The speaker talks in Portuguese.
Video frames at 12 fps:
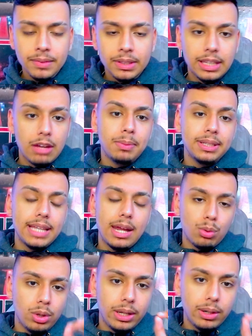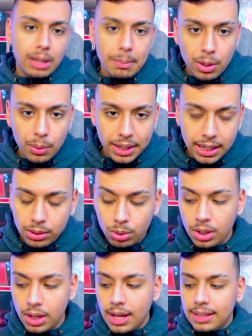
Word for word: Deve mandar o goleiro Gabriel Grando.